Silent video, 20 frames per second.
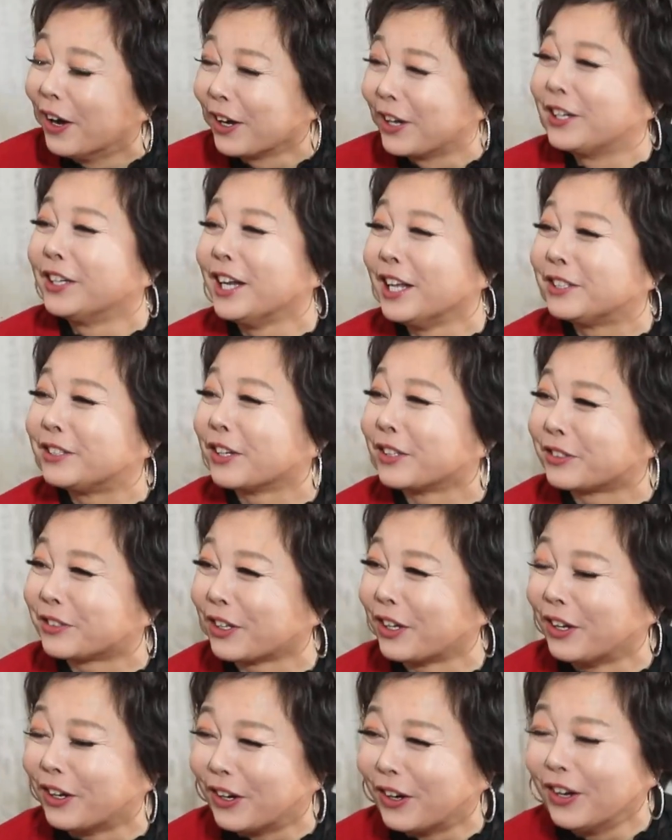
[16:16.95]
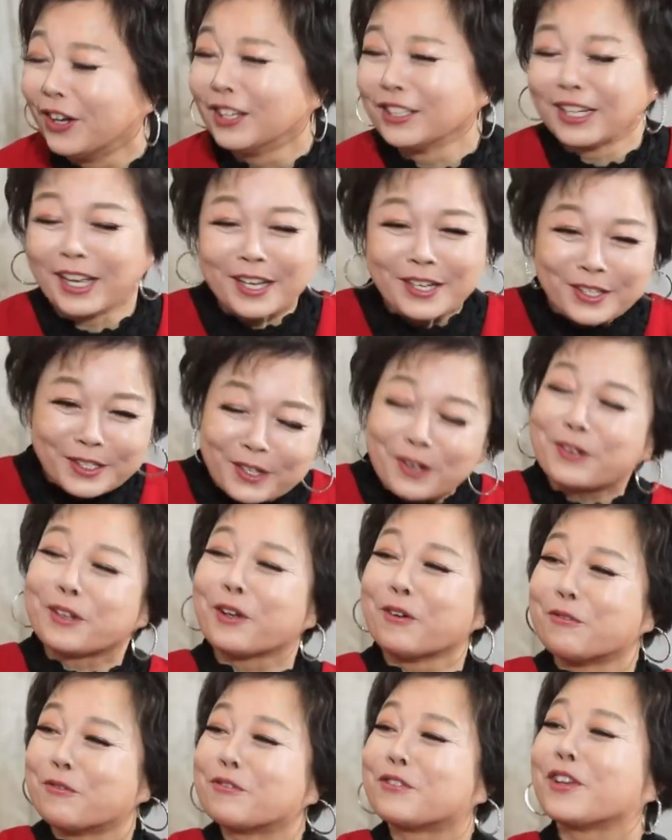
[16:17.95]
그랬었어요. 난 그런
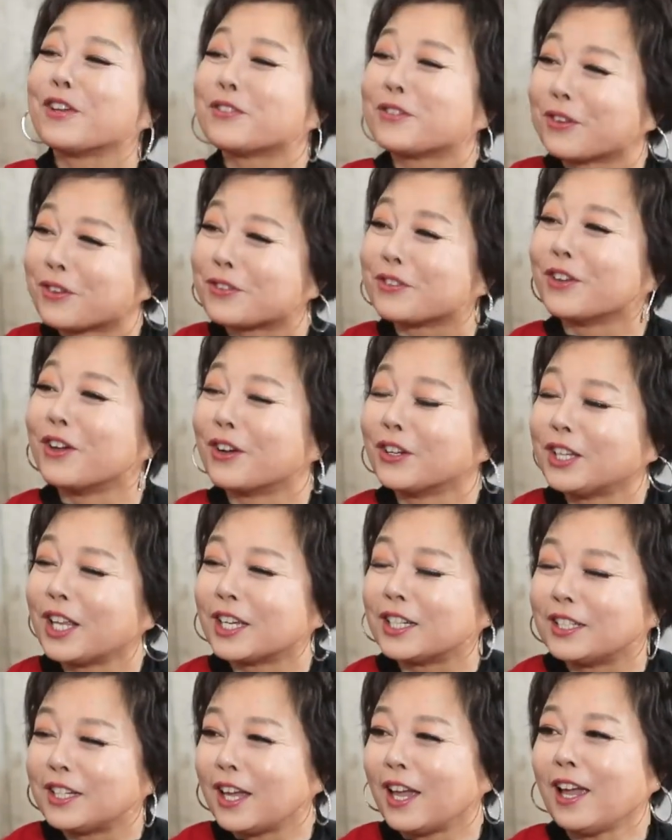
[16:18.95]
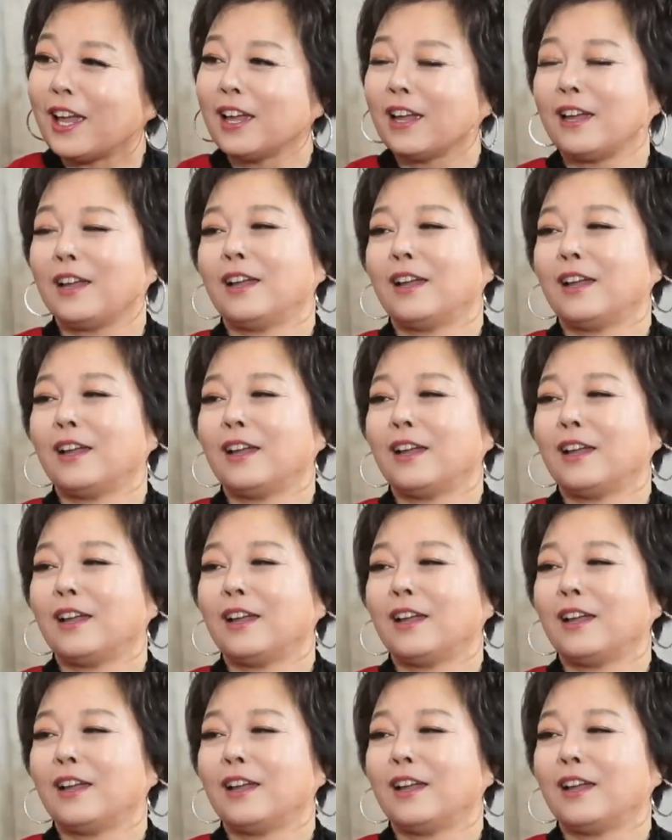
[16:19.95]
게 웃겼었어요. 근데 그게